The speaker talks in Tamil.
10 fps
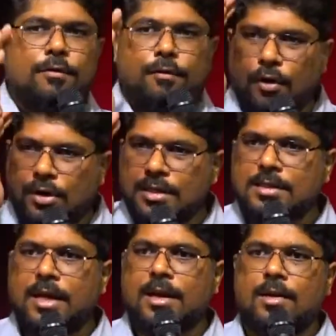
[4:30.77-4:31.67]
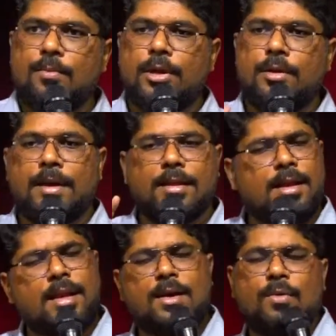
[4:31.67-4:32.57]
ஃபோக்கஸ்டாக இருக்க முடியும்
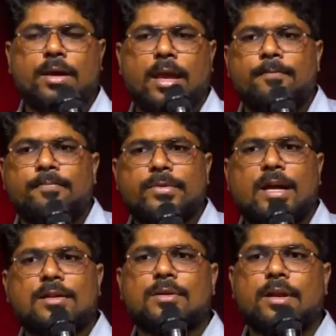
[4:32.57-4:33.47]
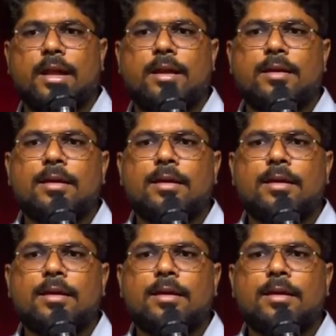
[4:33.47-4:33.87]
அதெல்லாம் ஓகே நான் என்ன சொல்கிறேன்